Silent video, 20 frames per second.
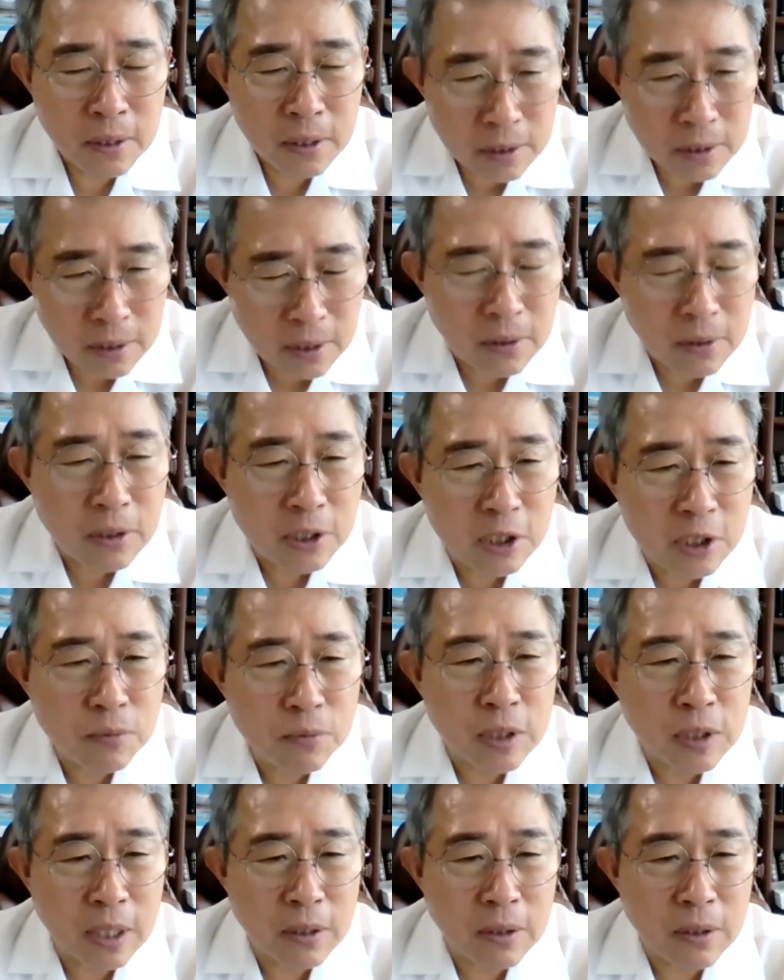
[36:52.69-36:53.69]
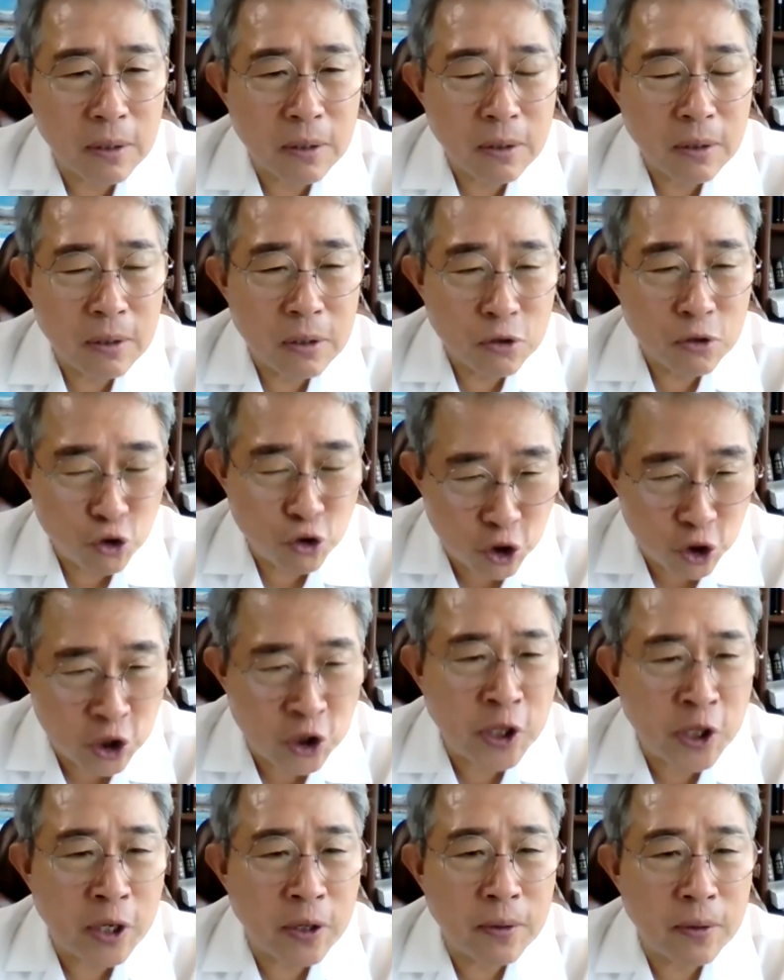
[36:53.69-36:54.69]
그런 걸 심으세요.
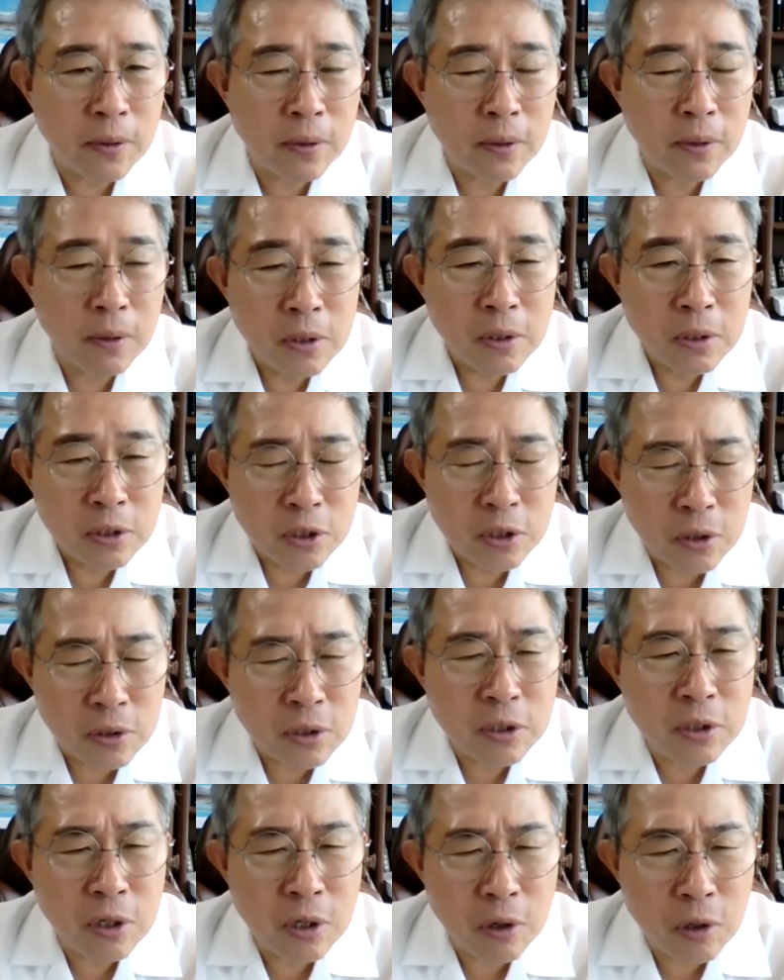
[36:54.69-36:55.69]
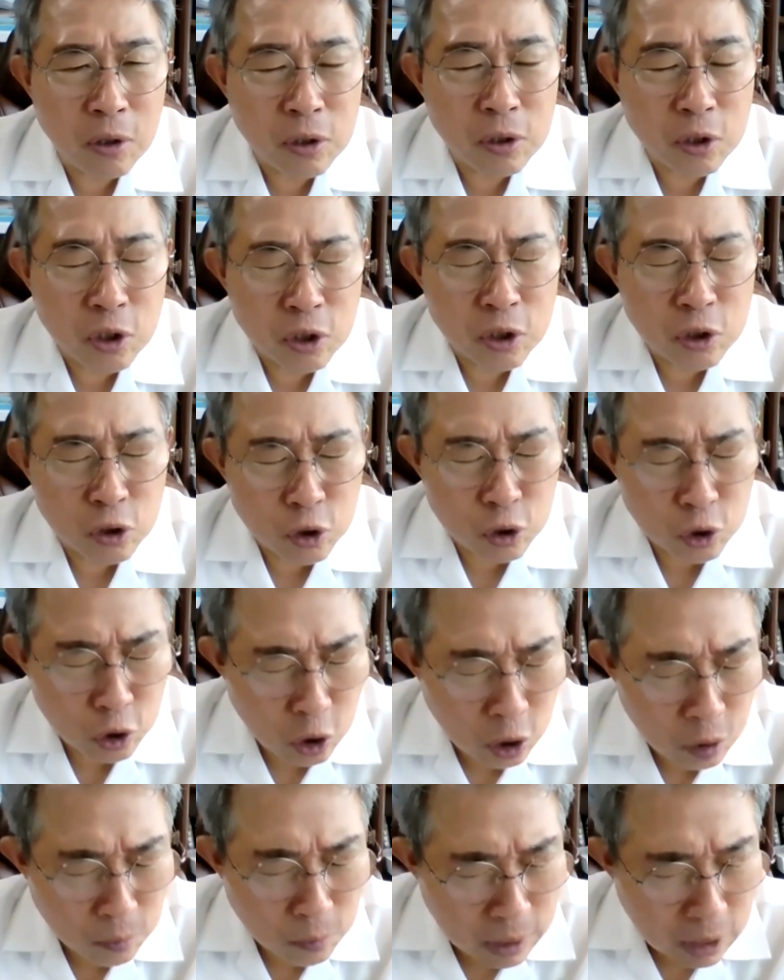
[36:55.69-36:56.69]
주신대요. 저는 그걸
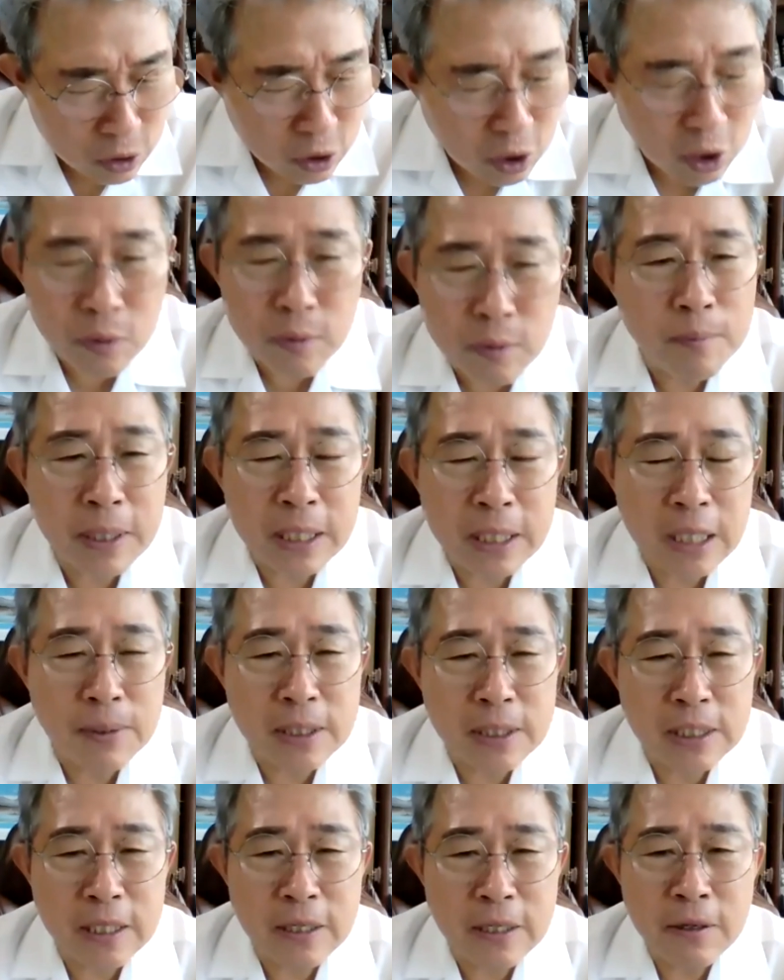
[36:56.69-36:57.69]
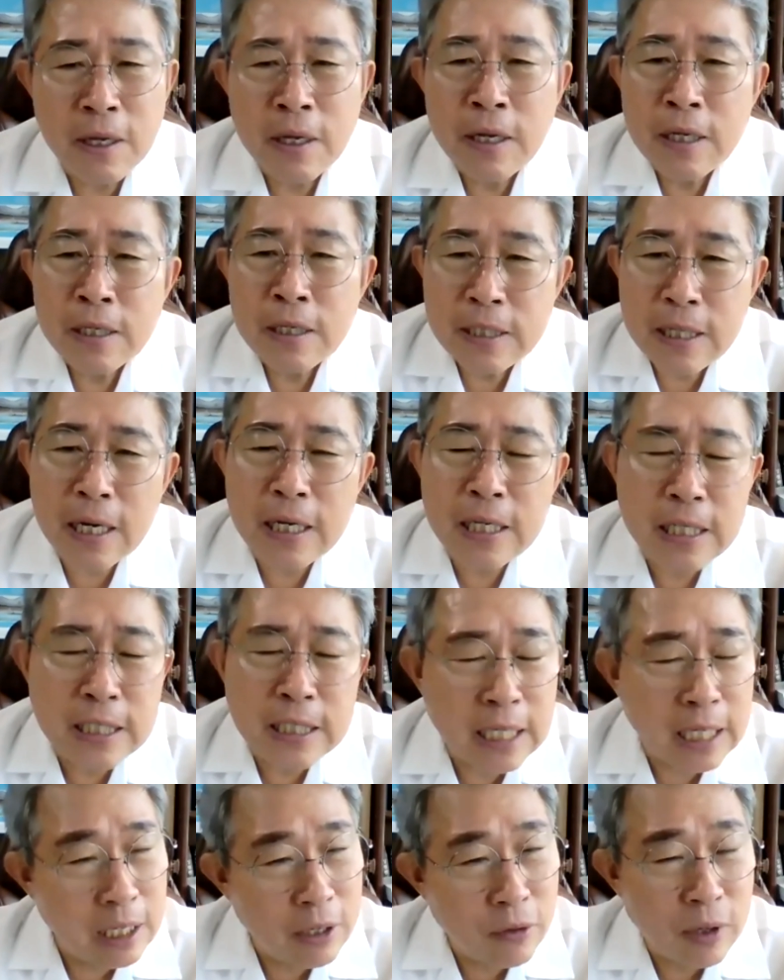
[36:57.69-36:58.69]
정말로 여러 번 받아봤어요. 제가 이
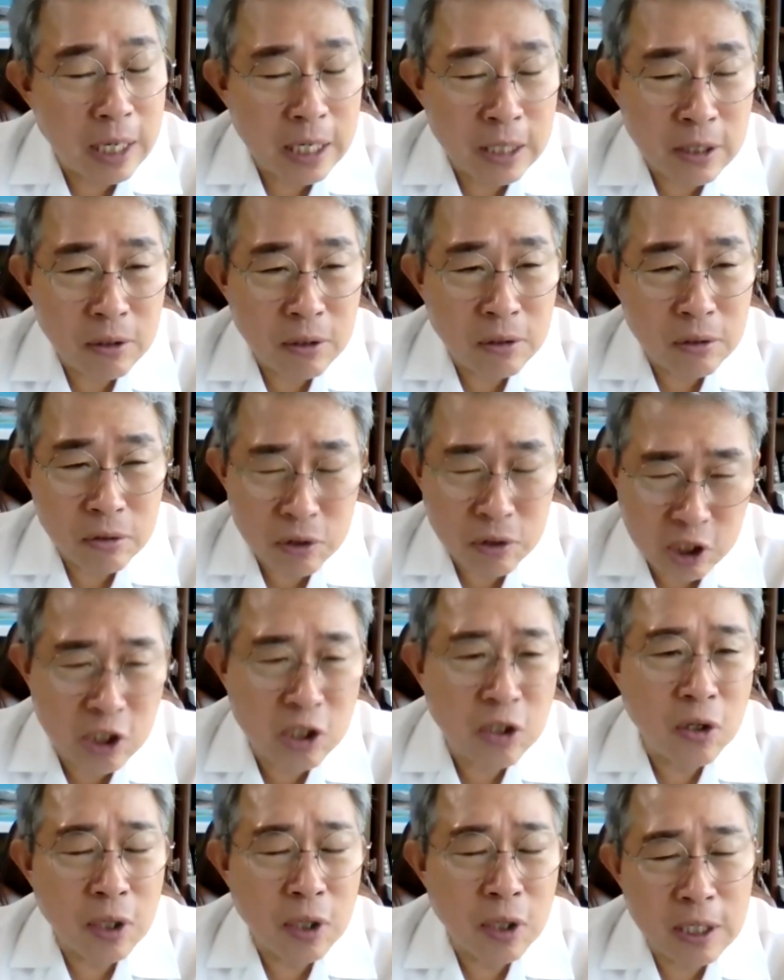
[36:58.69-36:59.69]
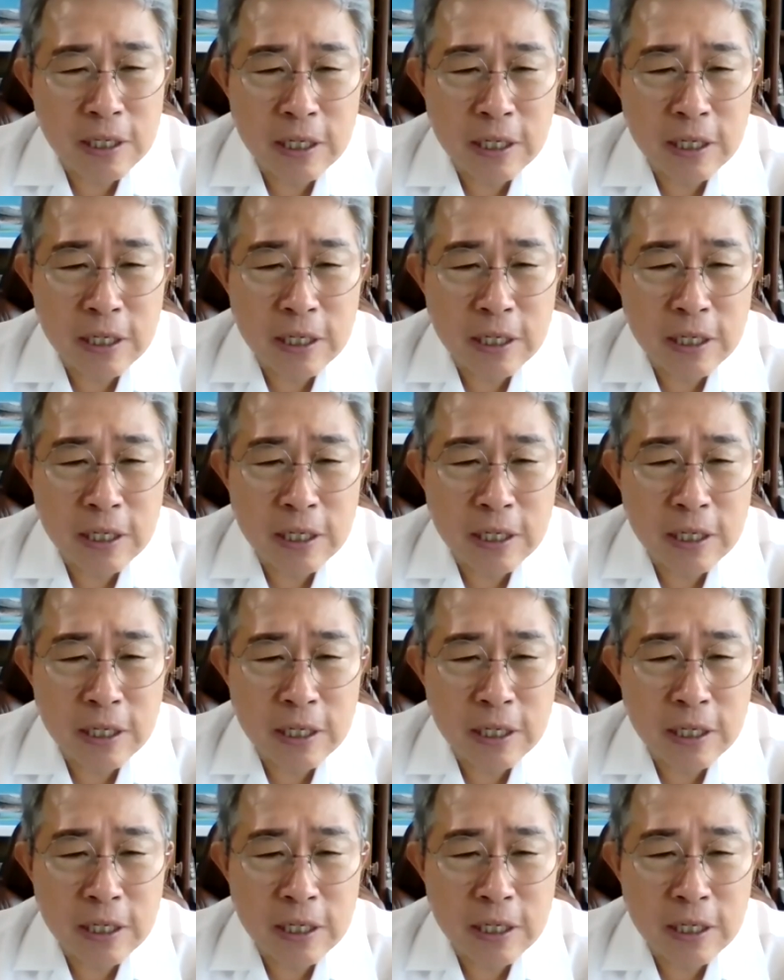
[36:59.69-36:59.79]
자리에 와 있는 것도 기적이에요,